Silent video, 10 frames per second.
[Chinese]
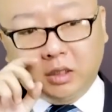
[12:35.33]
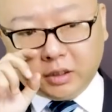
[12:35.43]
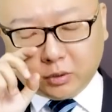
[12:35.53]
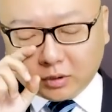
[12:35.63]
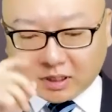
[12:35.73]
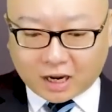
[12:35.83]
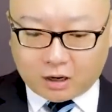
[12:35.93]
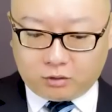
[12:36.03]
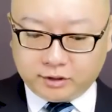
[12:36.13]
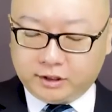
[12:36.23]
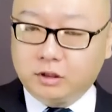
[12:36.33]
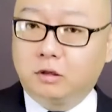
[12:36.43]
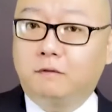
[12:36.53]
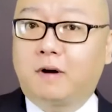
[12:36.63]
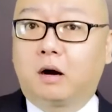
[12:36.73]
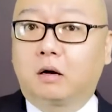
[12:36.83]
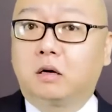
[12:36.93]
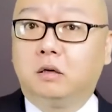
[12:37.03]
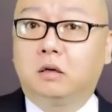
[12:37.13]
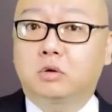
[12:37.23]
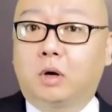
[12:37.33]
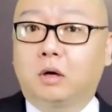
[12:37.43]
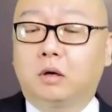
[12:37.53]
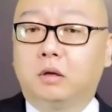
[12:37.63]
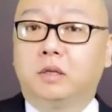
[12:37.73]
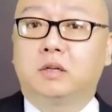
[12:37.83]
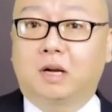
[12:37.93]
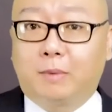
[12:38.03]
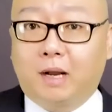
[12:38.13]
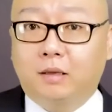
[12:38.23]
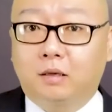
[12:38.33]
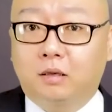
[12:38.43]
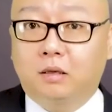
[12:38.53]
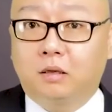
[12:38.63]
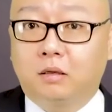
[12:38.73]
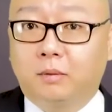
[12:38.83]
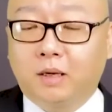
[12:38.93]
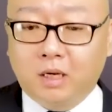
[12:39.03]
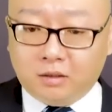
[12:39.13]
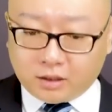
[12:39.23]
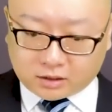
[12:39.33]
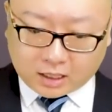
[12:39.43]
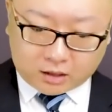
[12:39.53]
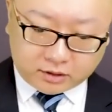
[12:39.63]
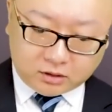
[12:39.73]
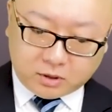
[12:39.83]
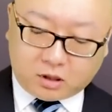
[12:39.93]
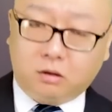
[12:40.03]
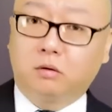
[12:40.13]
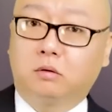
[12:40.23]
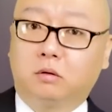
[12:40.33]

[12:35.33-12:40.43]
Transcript: 那种草形成网格状，那是干嘛的？对吧？那草它这么高。